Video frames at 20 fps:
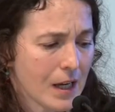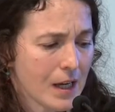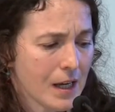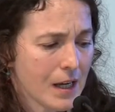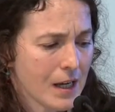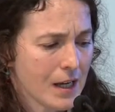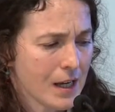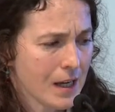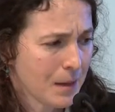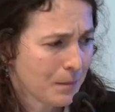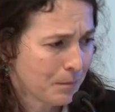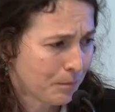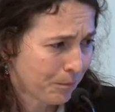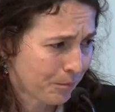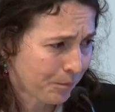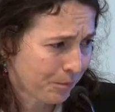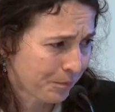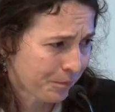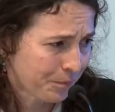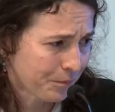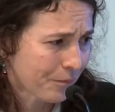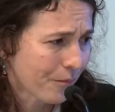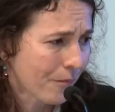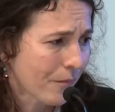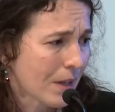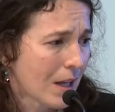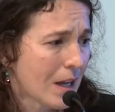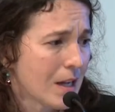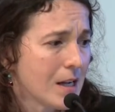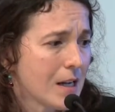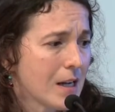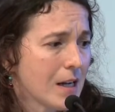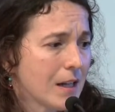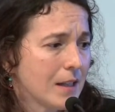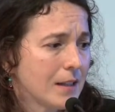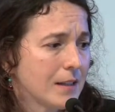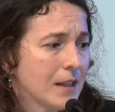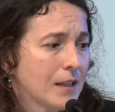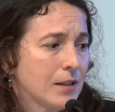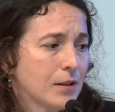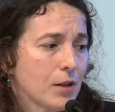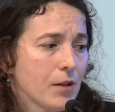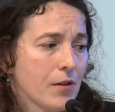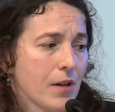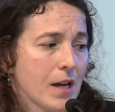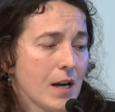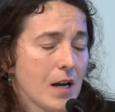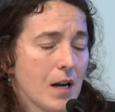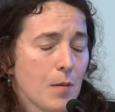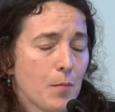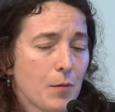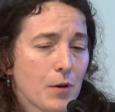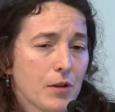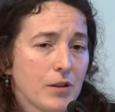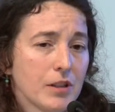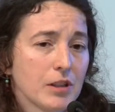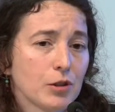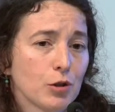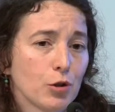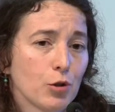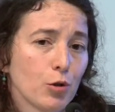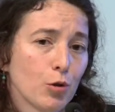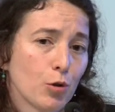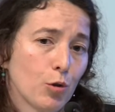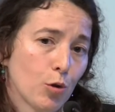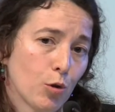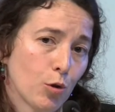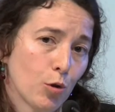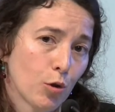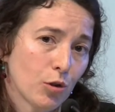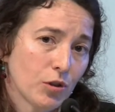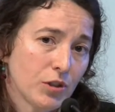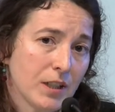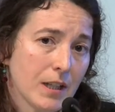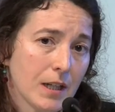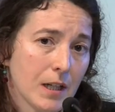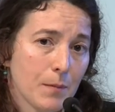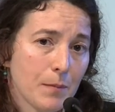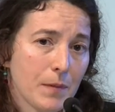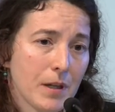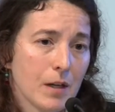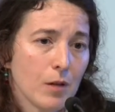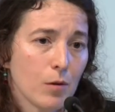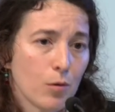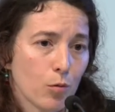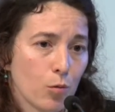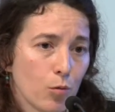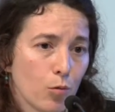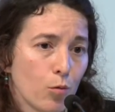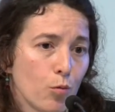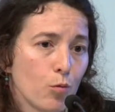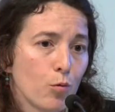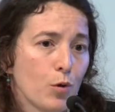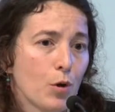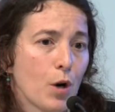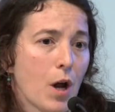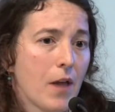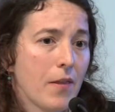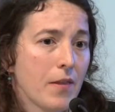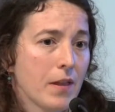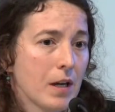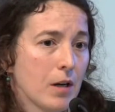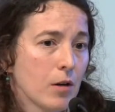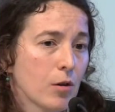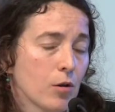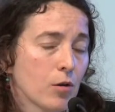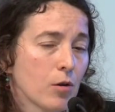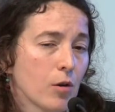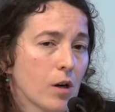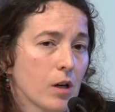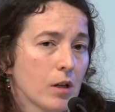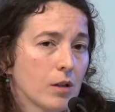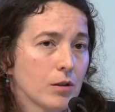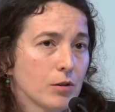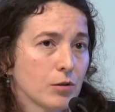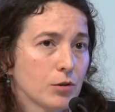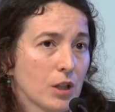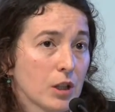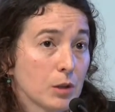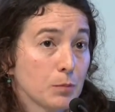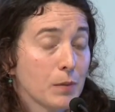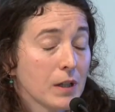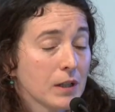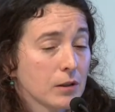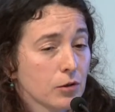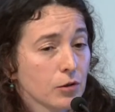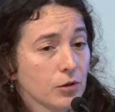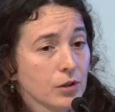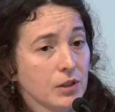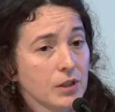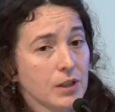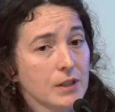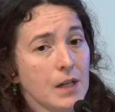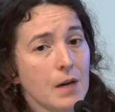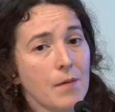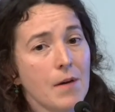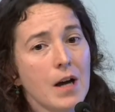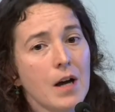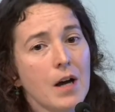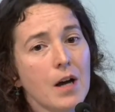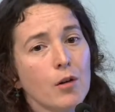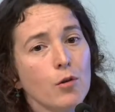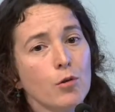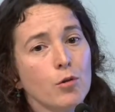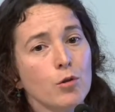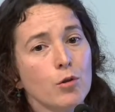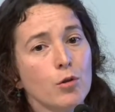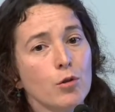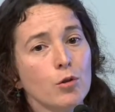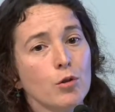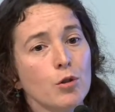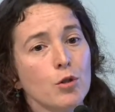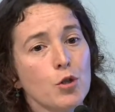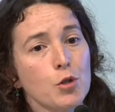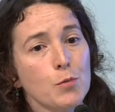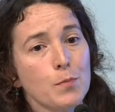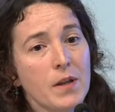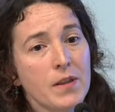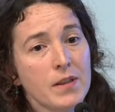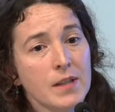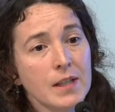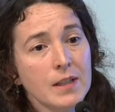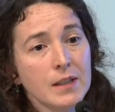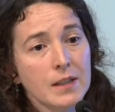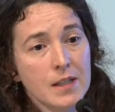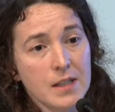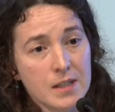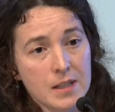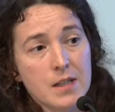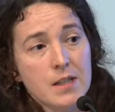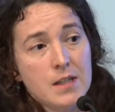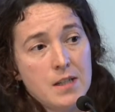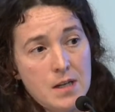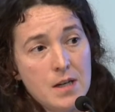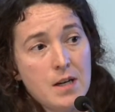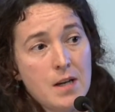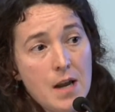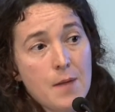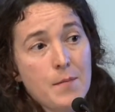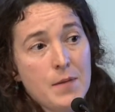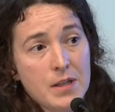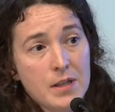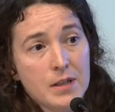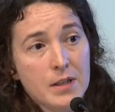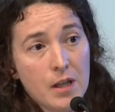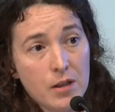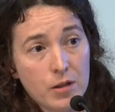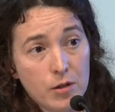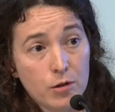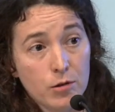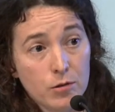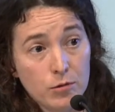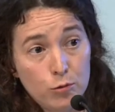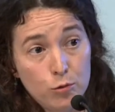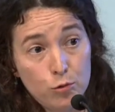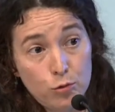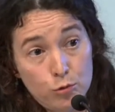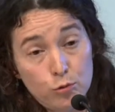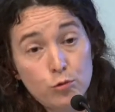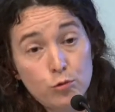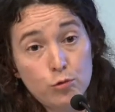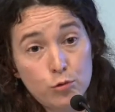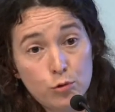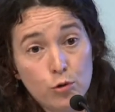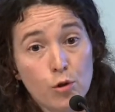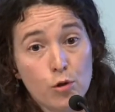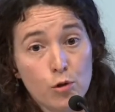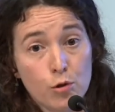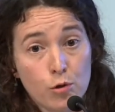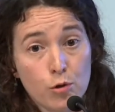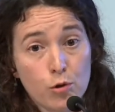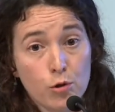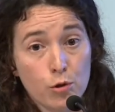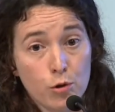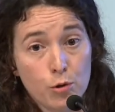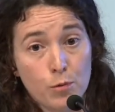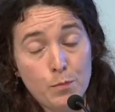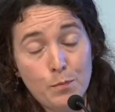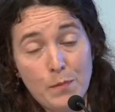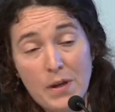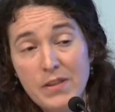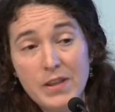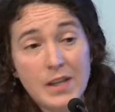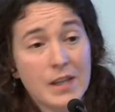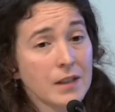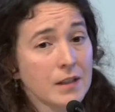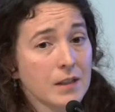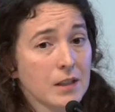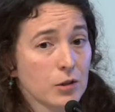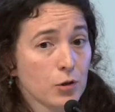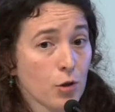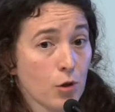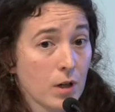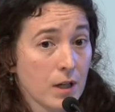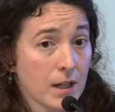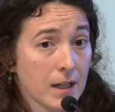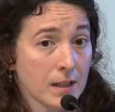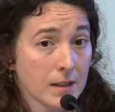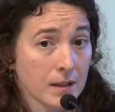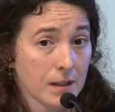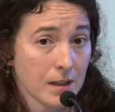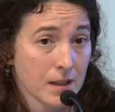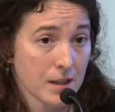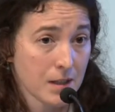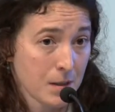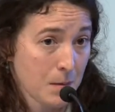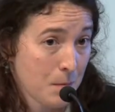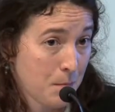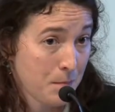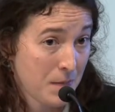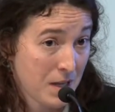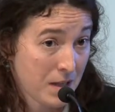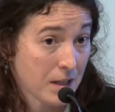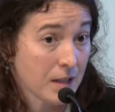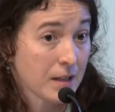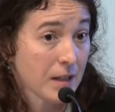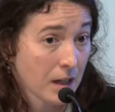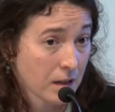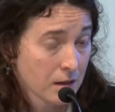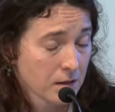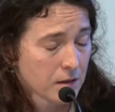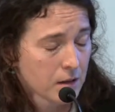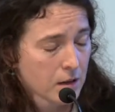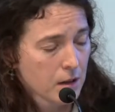Em, dentro del proceso Oxígeme, uno de los aspectos que se trabaja con los pacientes es la meditación todos los pacientes o clientes meditan.